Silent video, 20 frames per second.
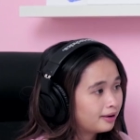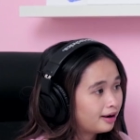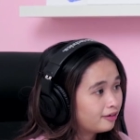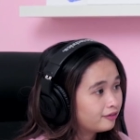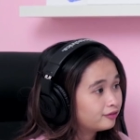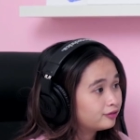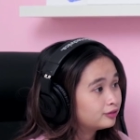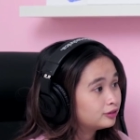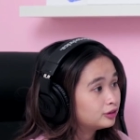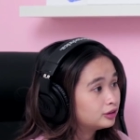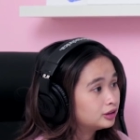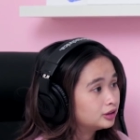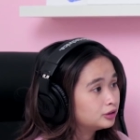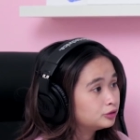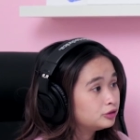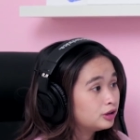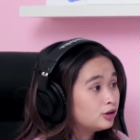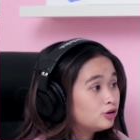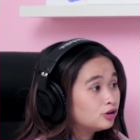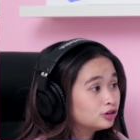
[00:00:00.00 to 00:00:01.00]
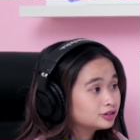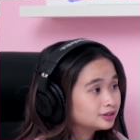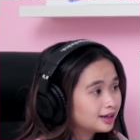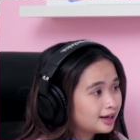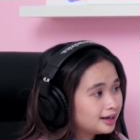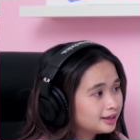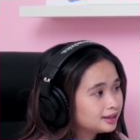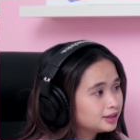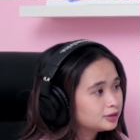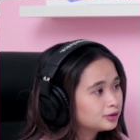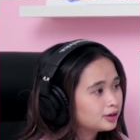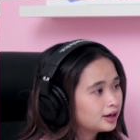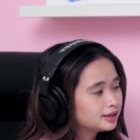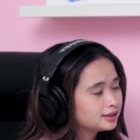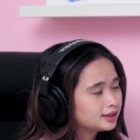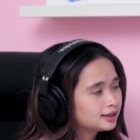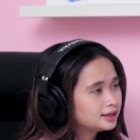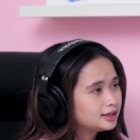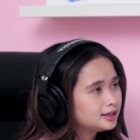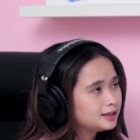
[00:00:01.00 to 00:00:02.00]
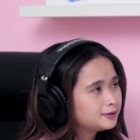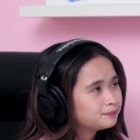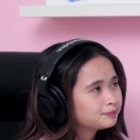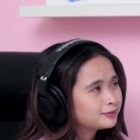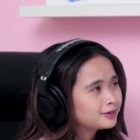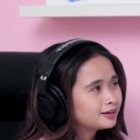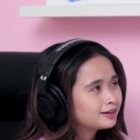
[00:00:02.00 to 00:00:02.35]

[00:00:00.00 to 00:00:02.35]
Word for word: maaf uh, udah dosa gitu kan jadi